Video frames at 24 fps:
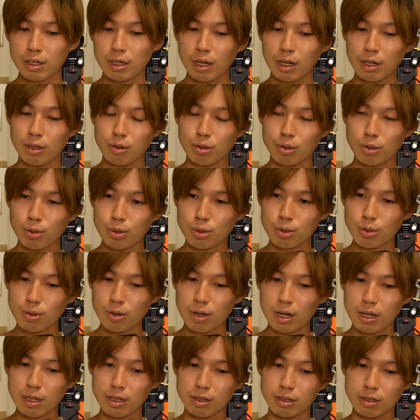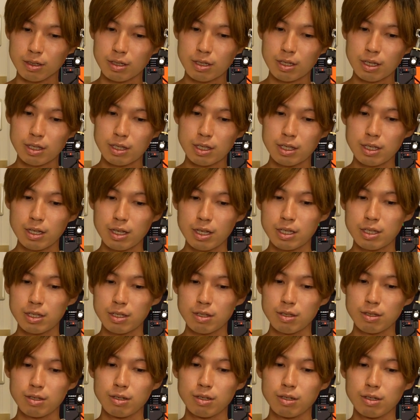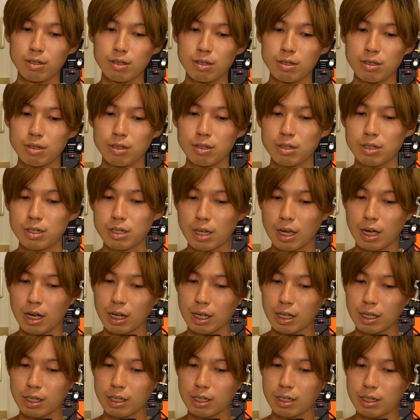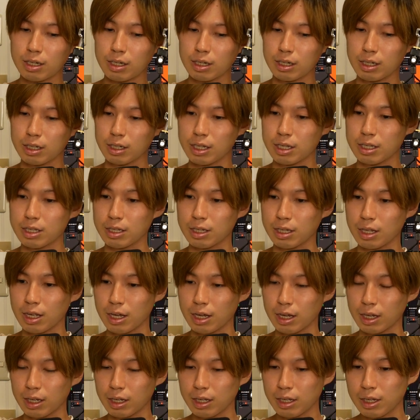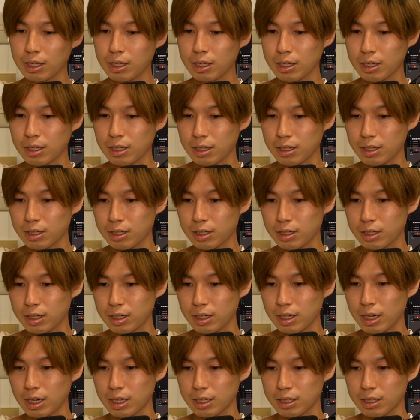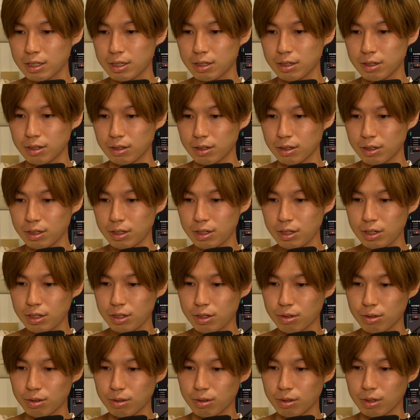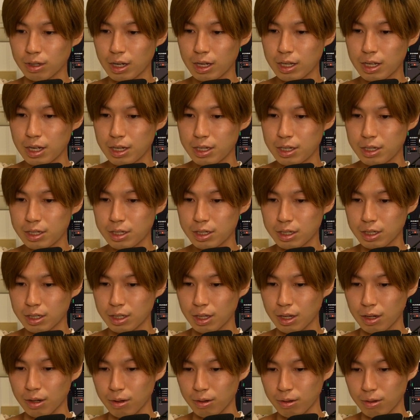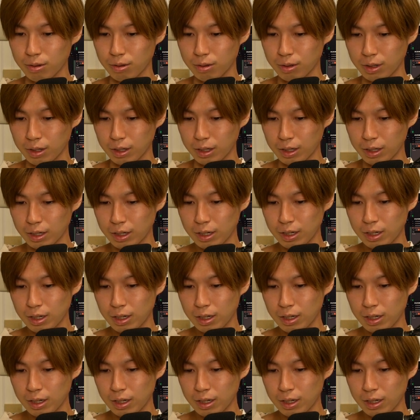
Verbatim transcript: あの、図書館の設立した日ですね、4月27日っていうふうに